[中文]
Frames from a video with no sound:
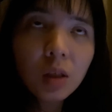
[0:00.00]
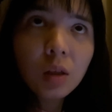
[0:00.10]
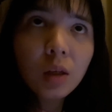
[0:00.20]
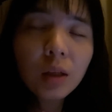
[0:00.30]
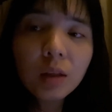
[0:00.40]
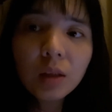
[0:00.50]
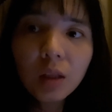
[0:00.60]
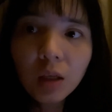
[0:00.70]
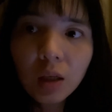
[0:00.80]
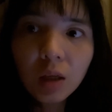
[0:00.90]
零
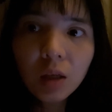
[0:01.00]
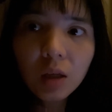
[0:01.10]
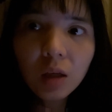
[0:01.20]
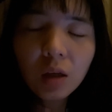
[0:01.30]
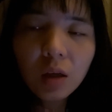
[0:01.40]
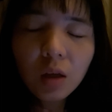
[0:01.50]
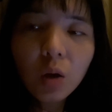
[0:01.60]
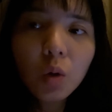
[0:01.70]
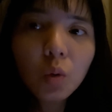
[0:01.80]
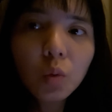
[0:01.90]
点
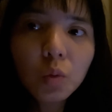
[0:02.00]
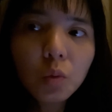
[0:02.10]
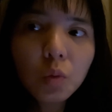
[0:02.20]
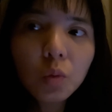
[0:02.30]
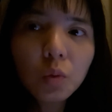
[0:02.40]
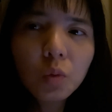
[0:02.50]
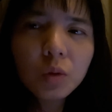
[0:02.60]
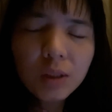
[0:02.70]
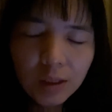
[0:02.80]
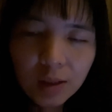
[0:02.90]
六
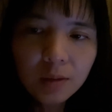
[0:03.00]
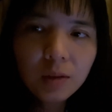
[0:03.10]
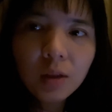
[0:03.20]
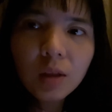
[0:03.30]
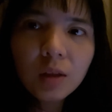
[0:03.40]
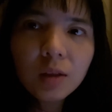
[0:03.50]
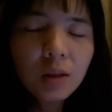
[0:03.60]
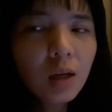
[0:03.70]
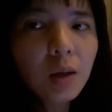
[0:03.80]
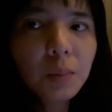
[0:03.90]
斤。
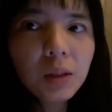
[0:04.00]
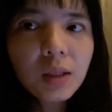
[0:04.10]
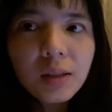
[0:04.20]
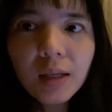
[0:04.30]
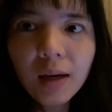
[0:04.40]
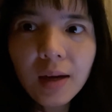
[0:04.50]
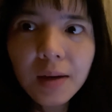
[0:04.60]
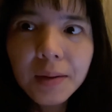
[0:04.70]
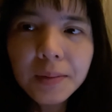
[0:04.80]
那明天再看了。